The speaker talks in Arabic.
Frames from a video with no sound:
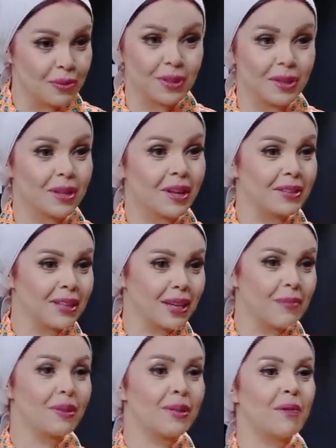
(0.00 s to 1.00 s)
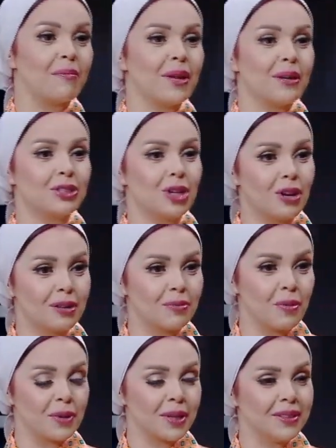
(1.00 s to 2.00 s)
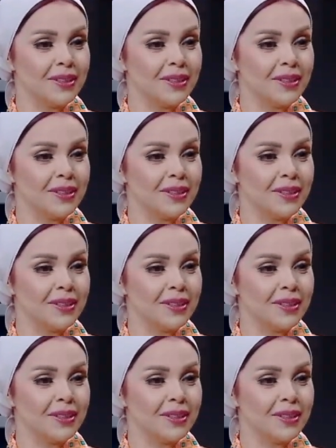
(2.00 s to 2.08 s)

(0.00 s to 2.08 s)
بنضيع تقريبا قبلها أه، شهر ممكن